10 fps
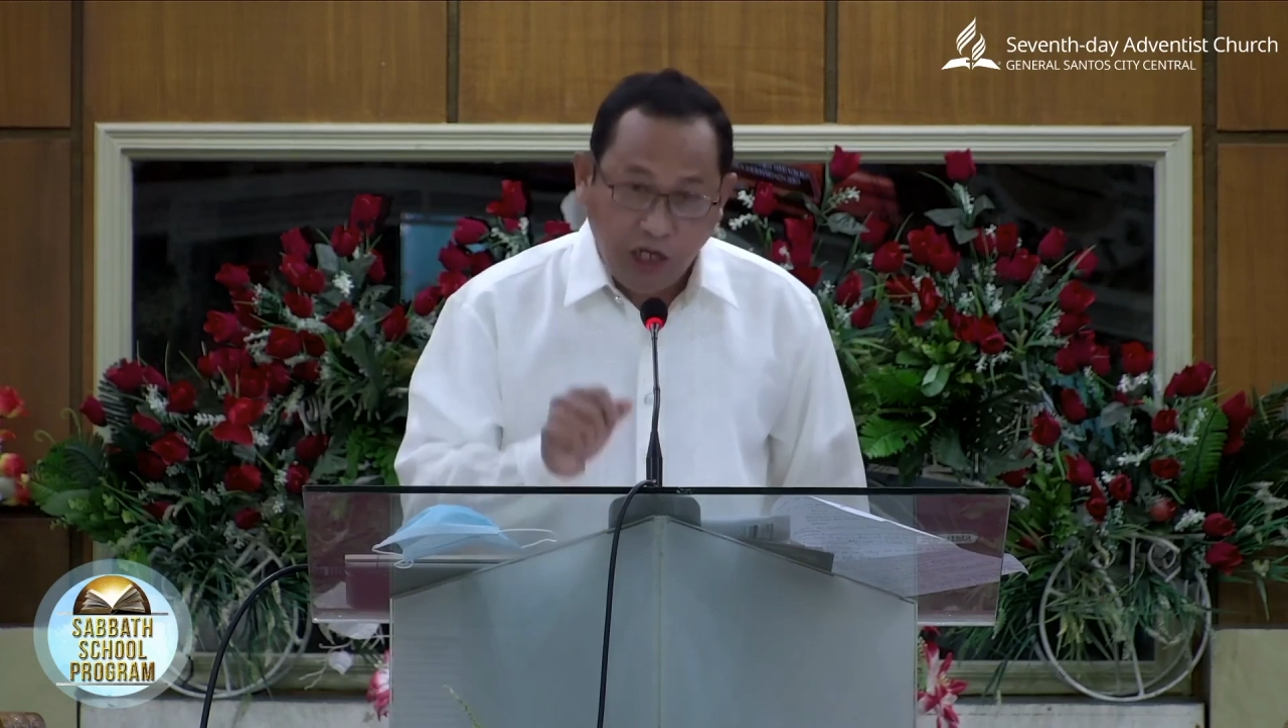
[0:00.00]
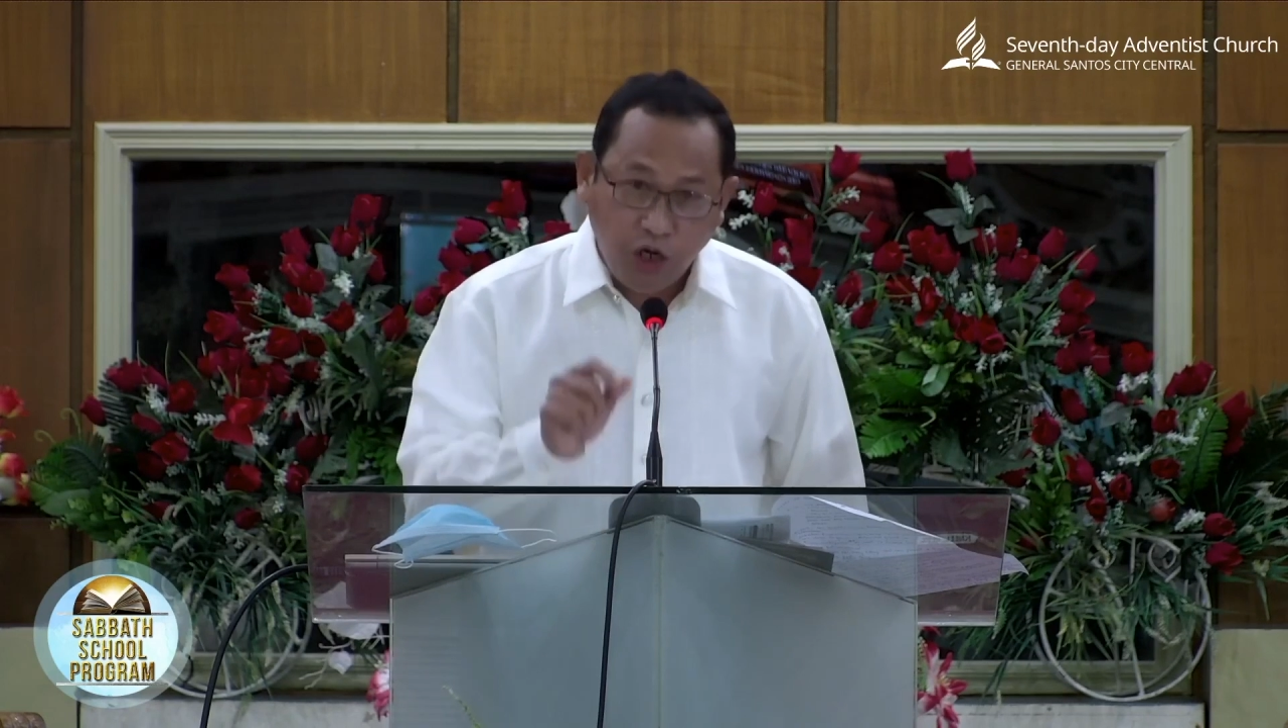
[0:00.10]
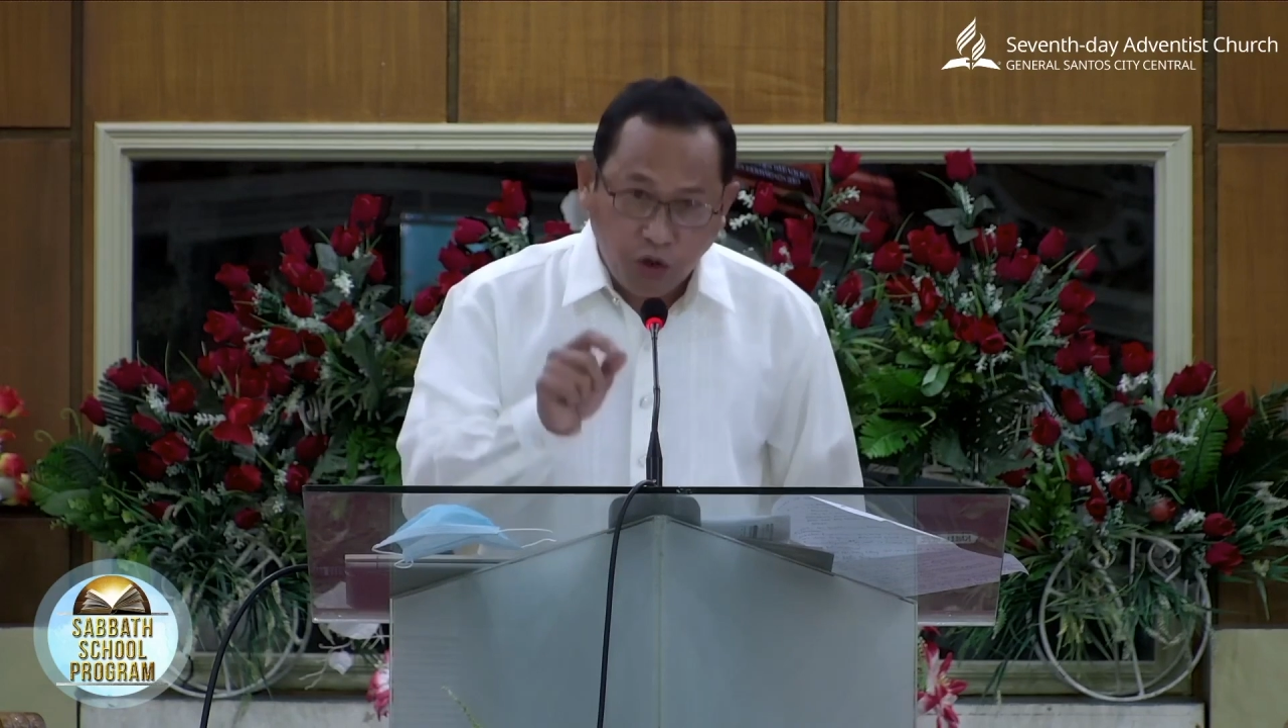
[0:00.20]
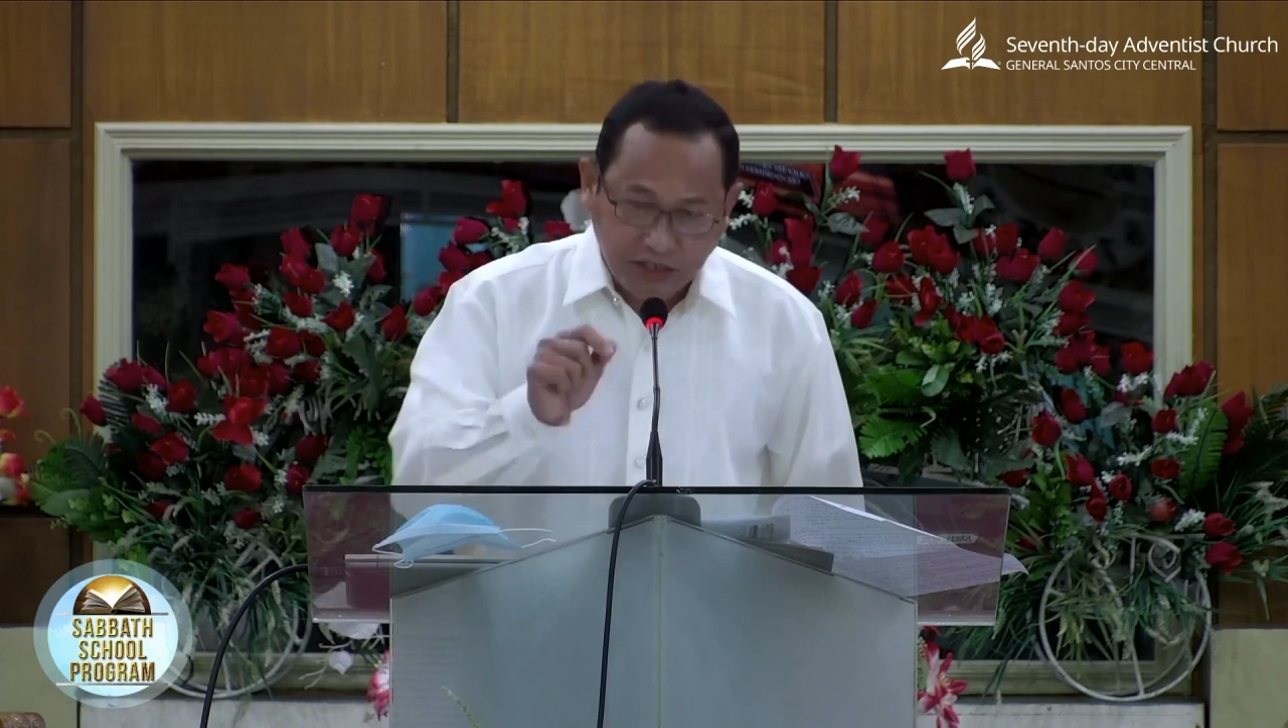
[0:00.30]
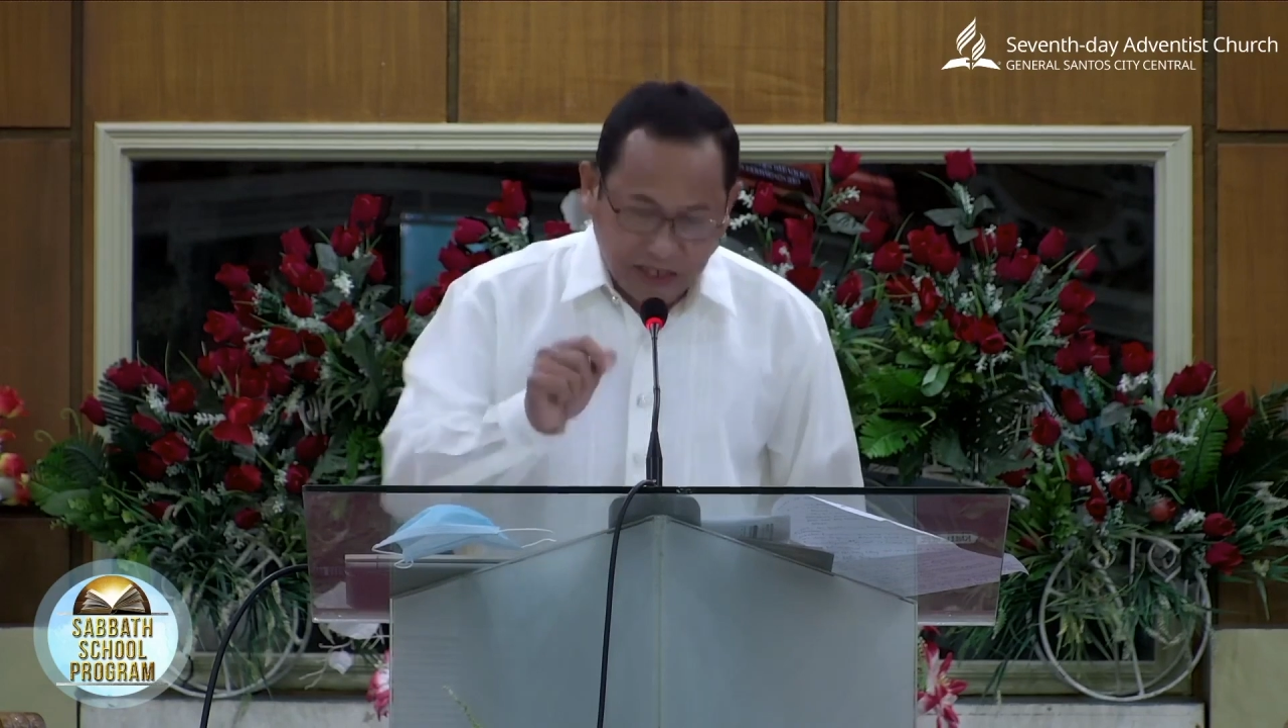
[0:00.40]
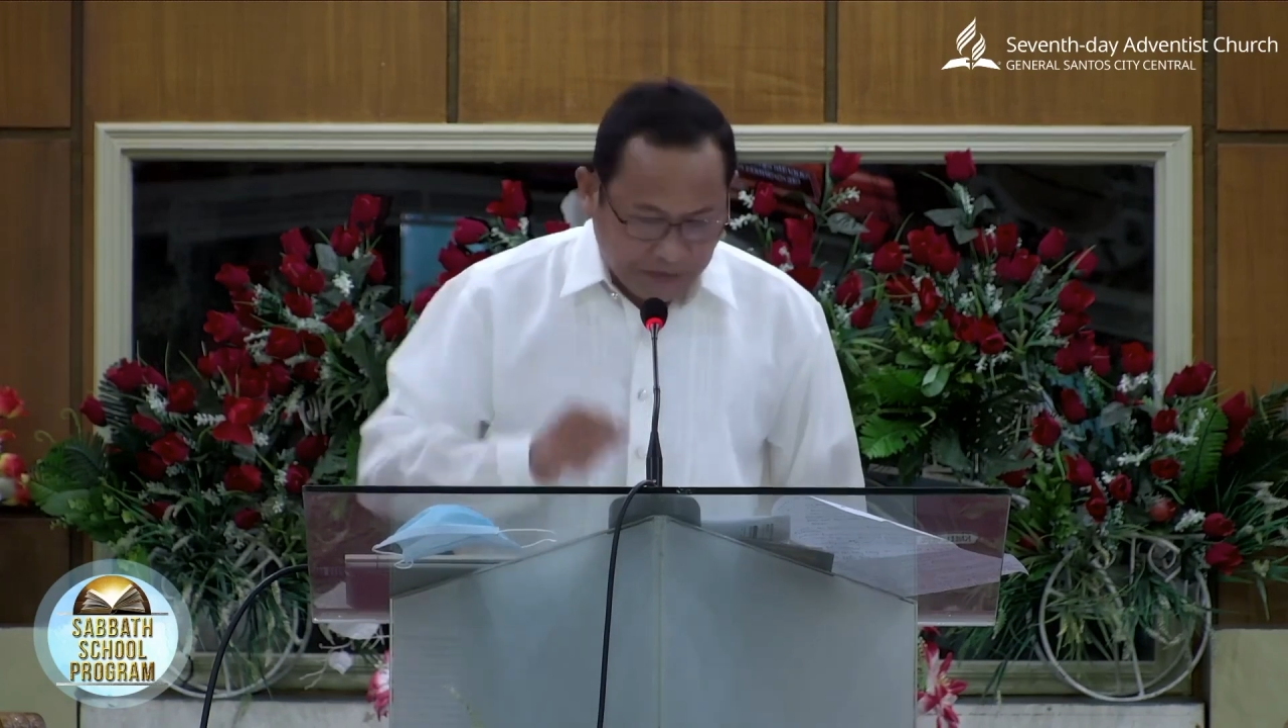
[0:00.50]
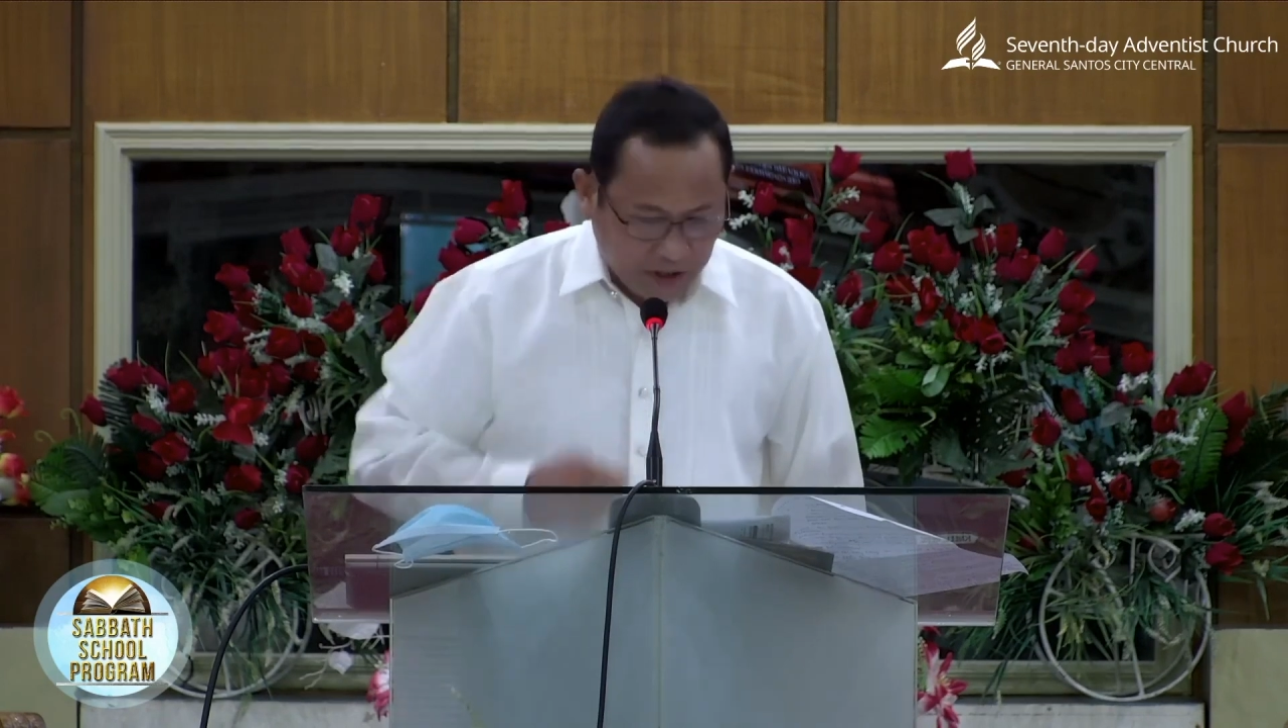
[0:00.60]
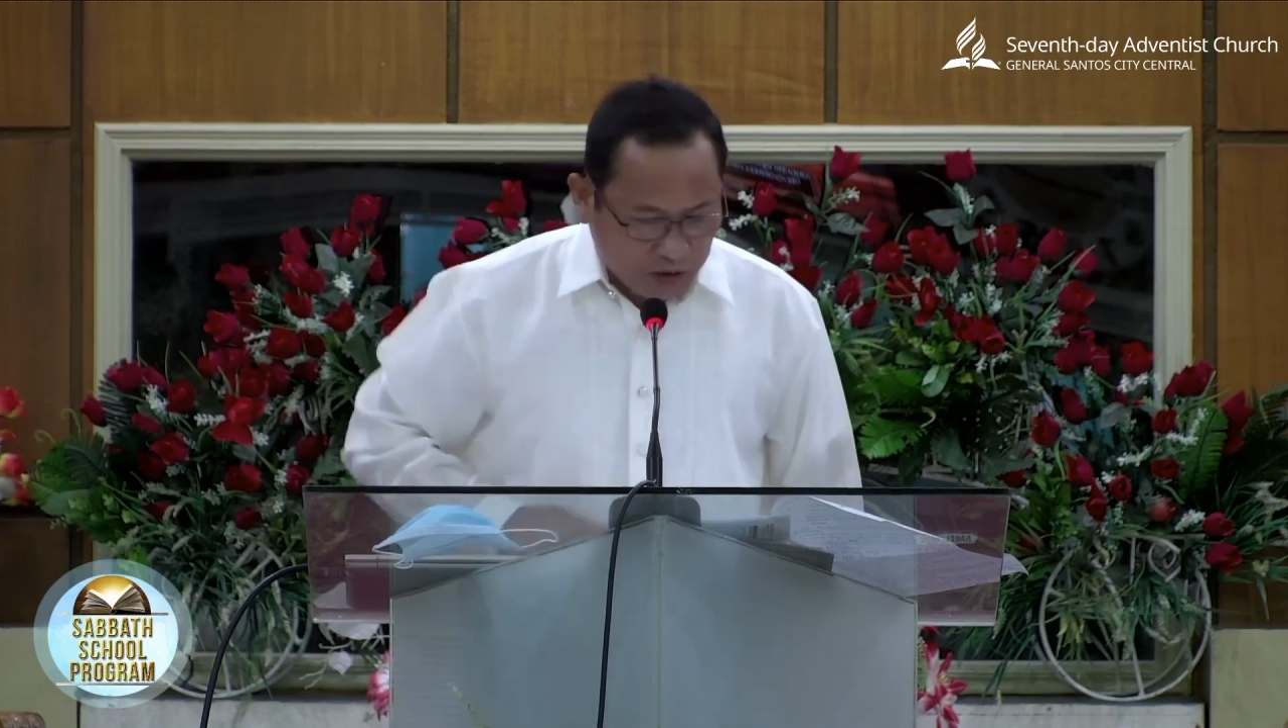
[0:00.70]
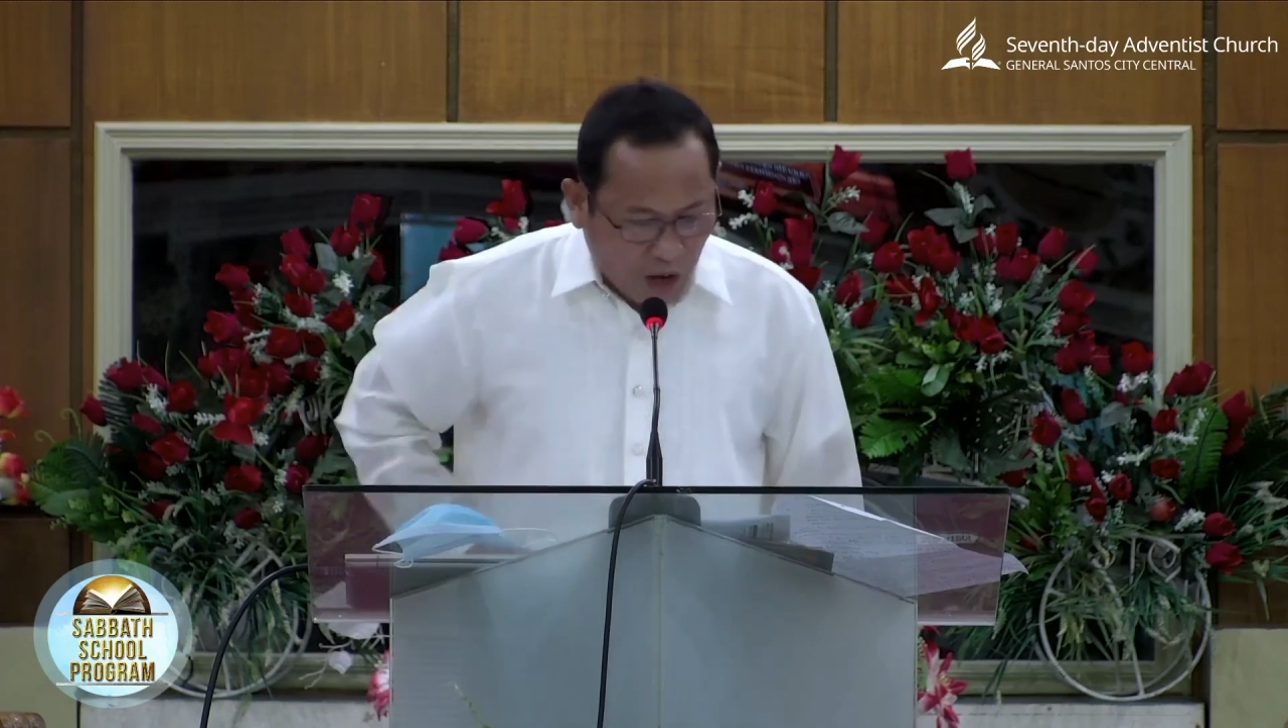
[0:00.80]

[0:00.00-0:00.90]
Luke chapter